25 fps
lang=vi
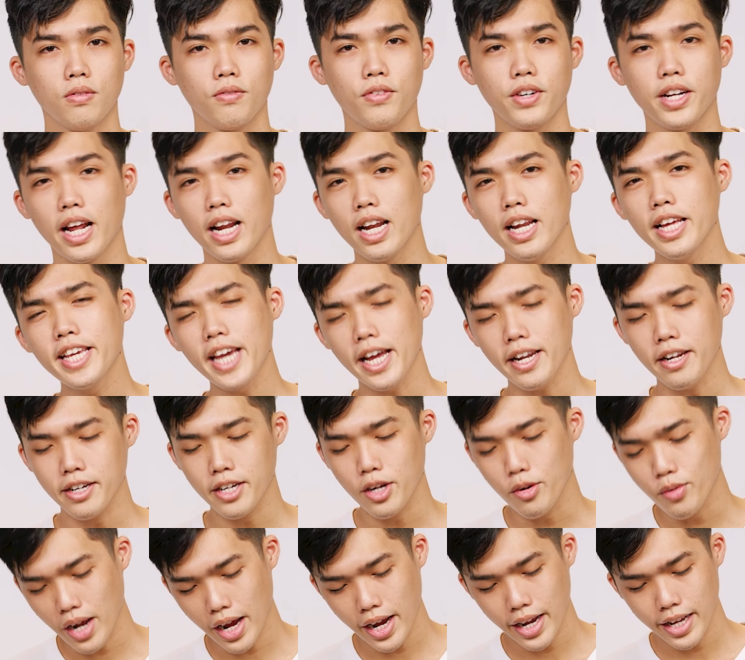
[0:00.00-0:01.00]
và để lý giải được
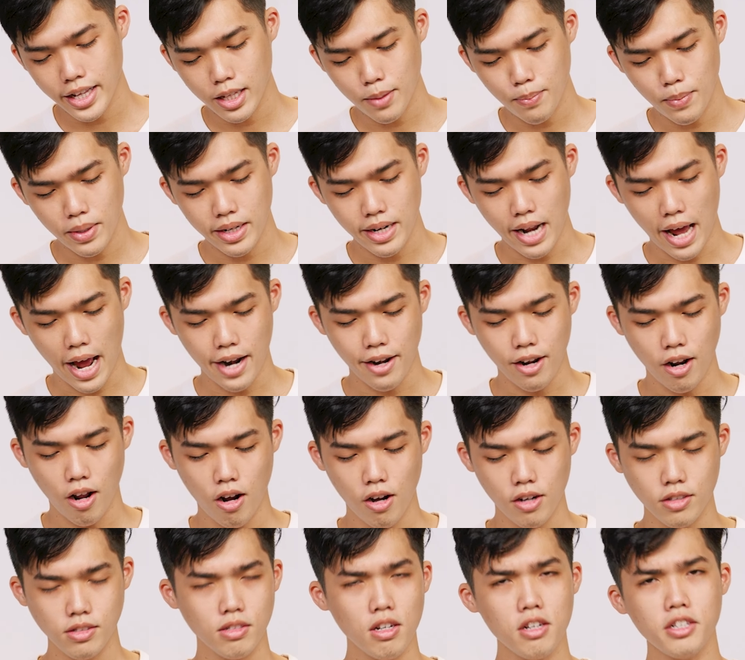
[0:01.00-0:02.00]
điều này thì mình đã
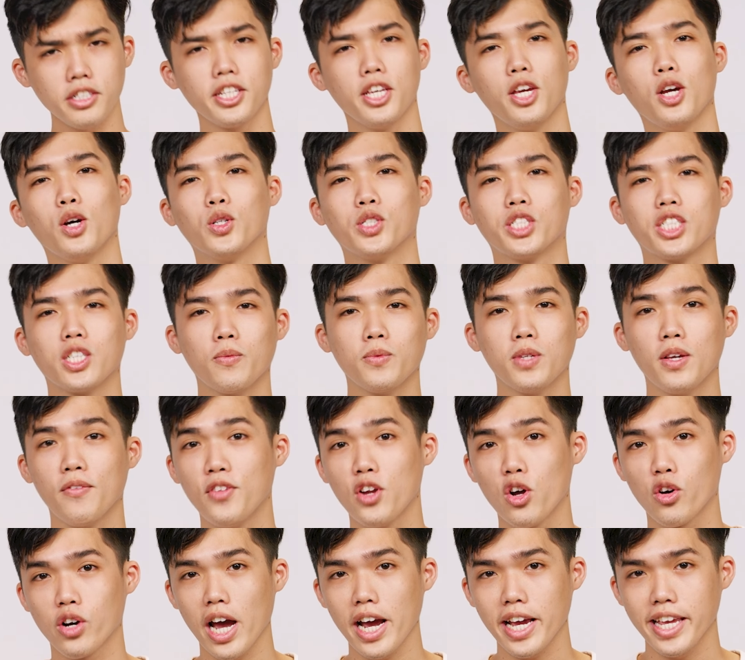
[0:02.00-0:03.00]
nói rất nhiều trong nhiều
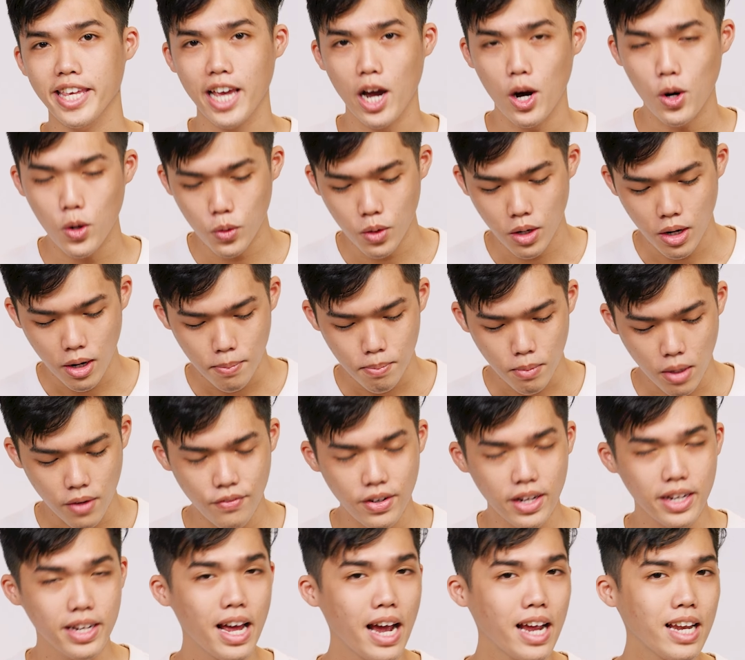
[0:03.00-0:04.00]
video khác nhau bởi
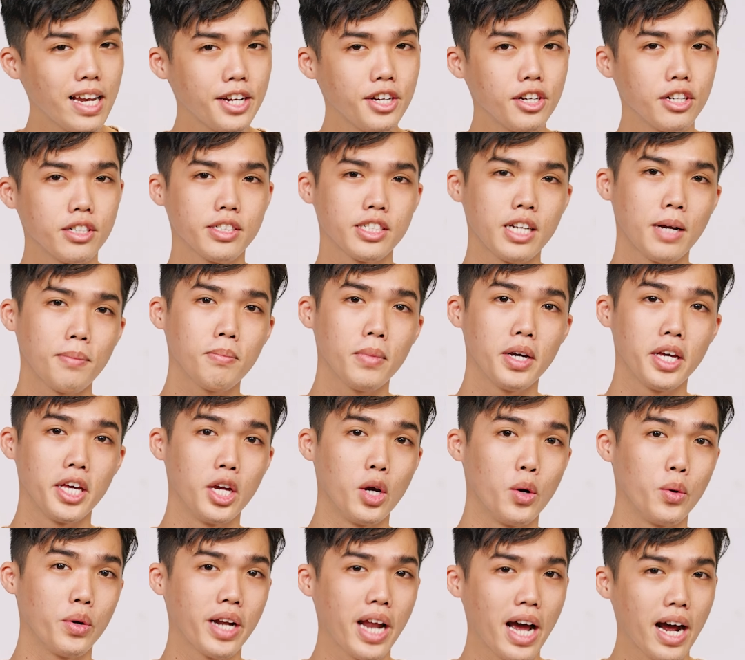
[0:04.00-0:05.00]
vì đây là được trang bị
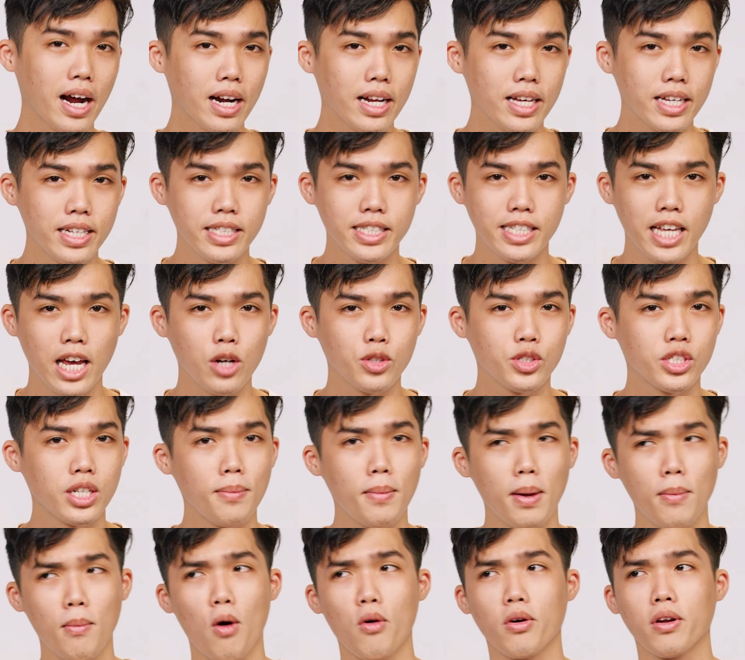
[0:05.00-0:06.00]
hiệu năng là Intel
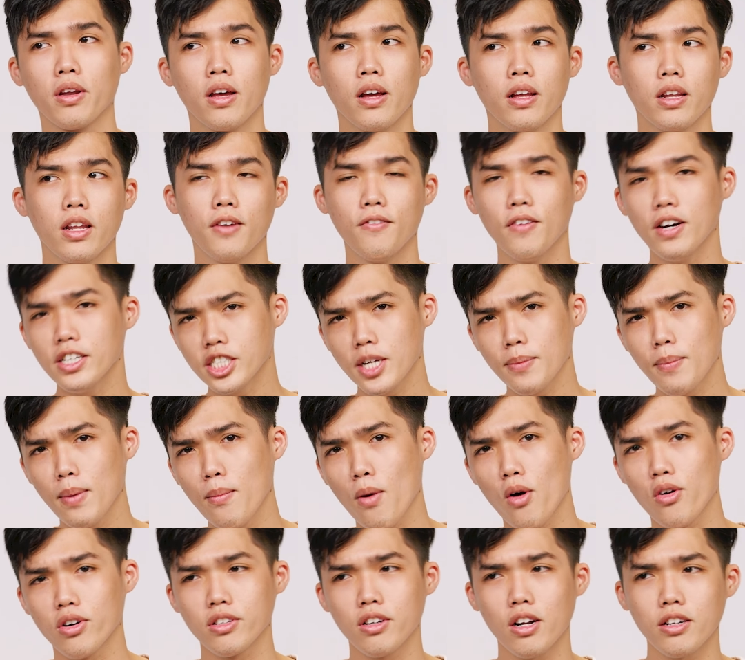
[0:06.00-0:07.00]
Gen 11 thì với Gen 11